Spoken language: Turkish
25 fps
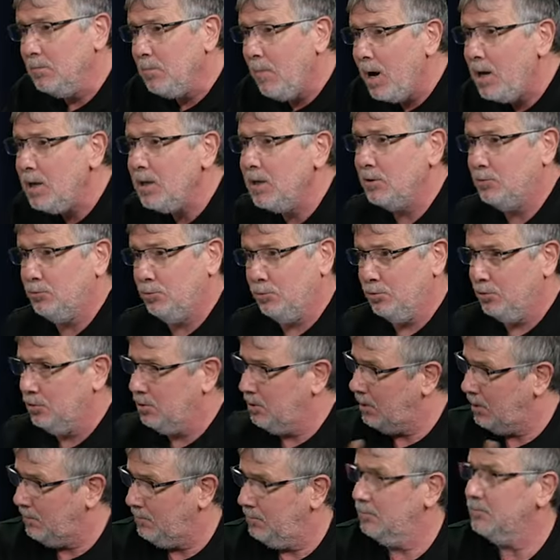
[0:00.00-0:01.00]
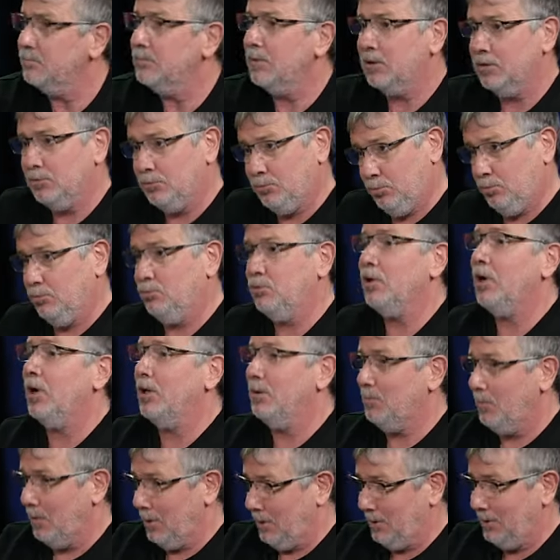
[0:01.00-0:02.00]
Almanya Türkiye bakın Türkiye
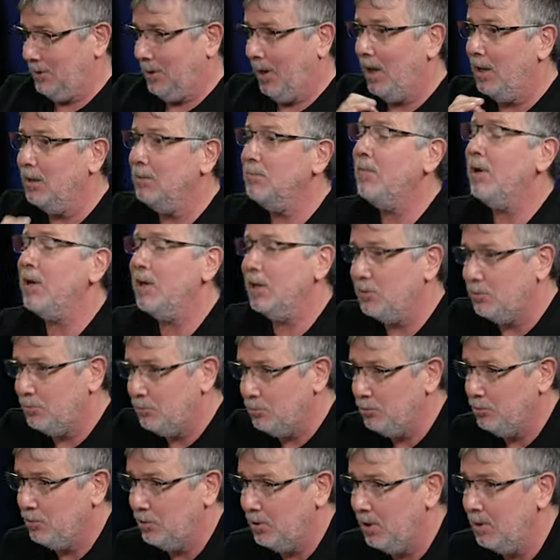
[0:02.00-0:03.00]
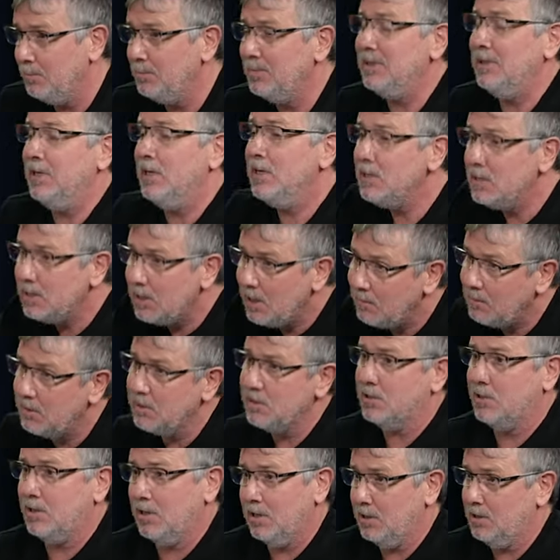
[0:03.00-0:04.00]
Almanya'dır. Almanya Türkiye bir ilk
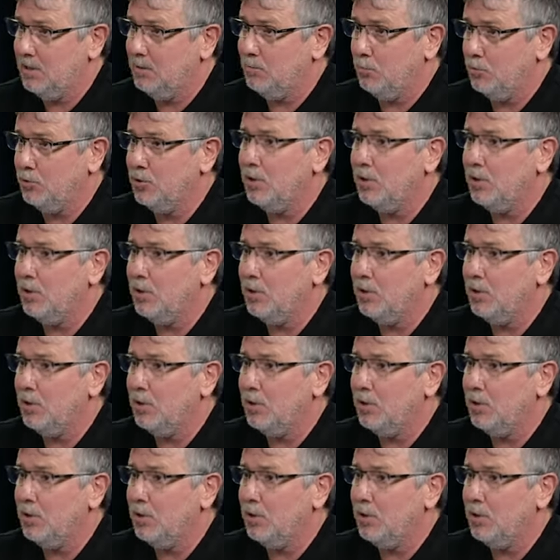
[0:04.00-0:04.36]
devresi seyrettim